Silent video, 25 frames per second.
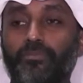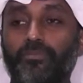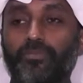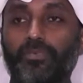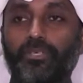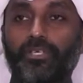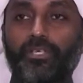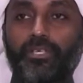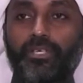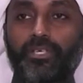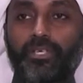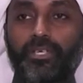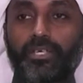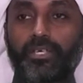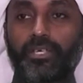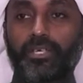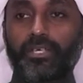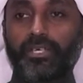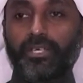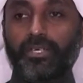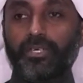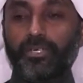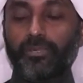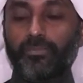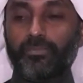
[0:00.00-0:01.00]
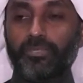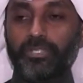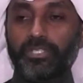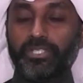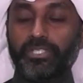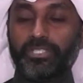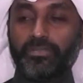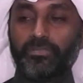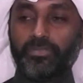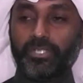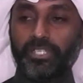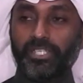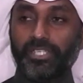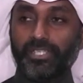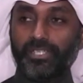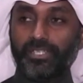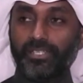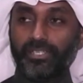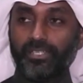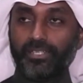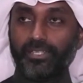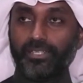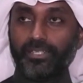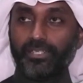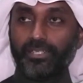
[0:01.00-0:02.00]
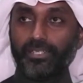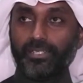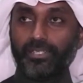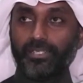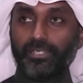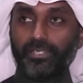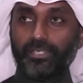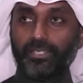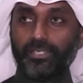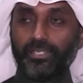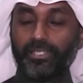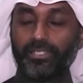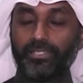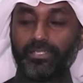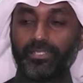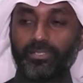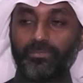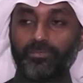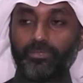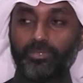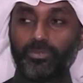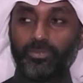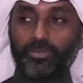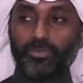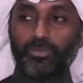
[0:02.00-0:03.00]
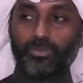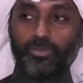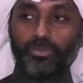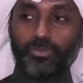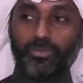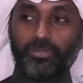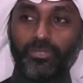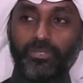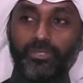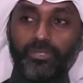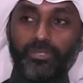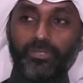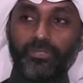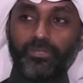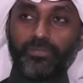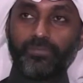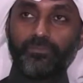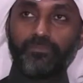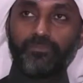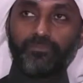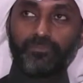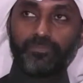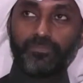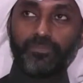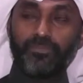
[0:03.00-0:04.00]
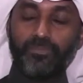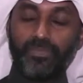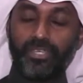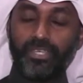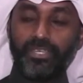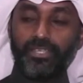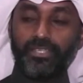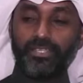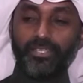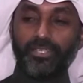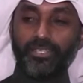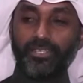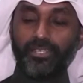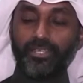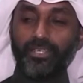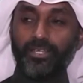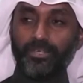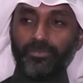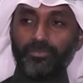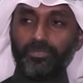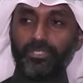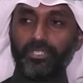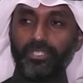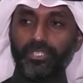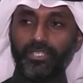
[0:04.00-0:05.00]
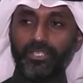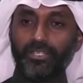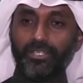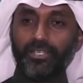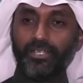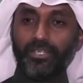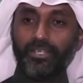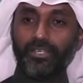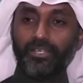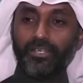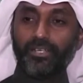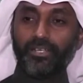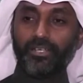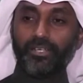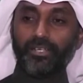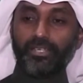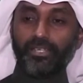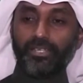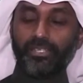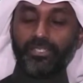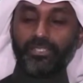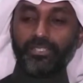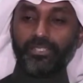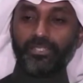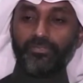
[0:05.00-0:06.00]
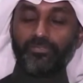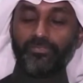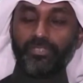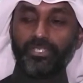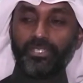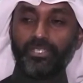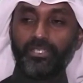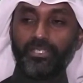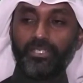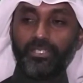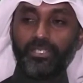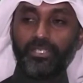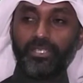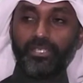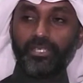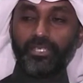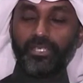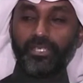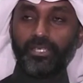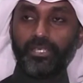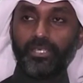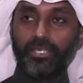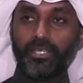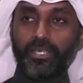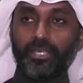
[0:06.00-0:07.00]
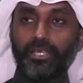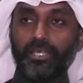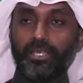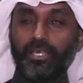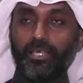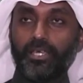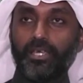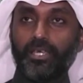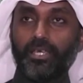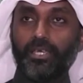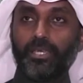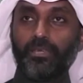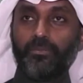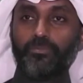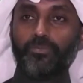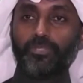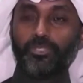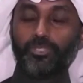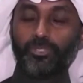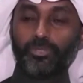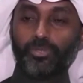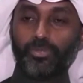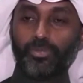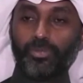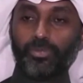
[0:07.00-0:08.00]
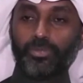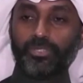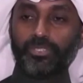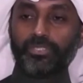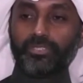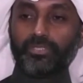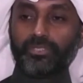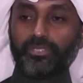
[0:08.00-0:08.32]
آه، بالنسبة للي قدمته يعني الحمد لله يعني في مجهود